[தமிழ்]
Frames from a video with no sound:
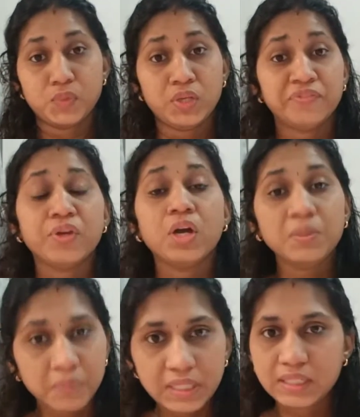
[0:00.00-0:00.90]
ஸோ இஃப்
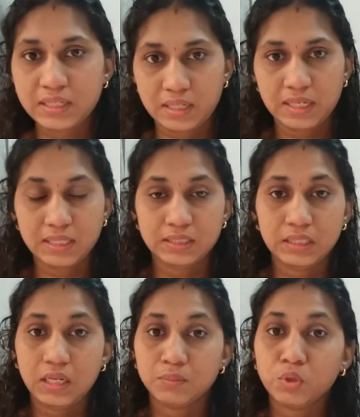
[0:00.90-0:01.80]
யூஆர் பிகினர் அதாவது
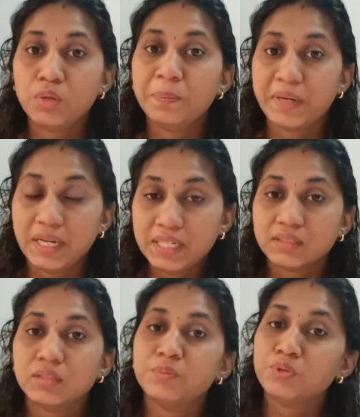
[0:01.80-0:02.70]
நீங்கள் புக்கு
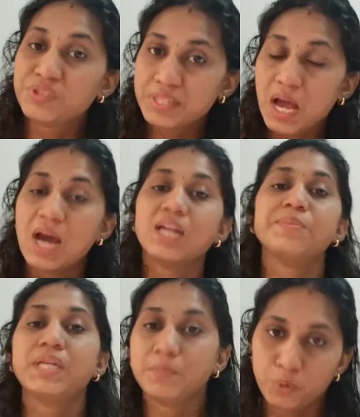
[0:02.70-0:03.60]
படிக்கிறதுக்கு புதுசாக
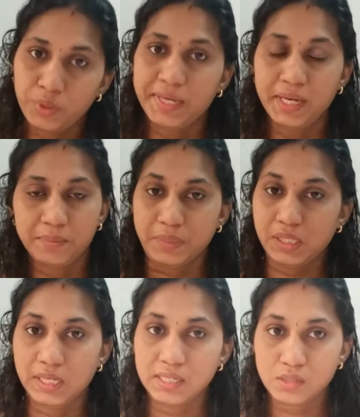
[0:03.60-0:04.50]
ஆரம்பிக்க போறீங்க
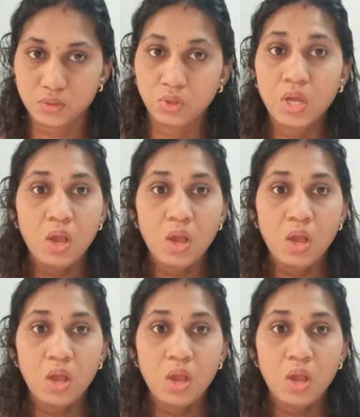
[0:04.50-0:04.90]
அப்படின்னா ஸோ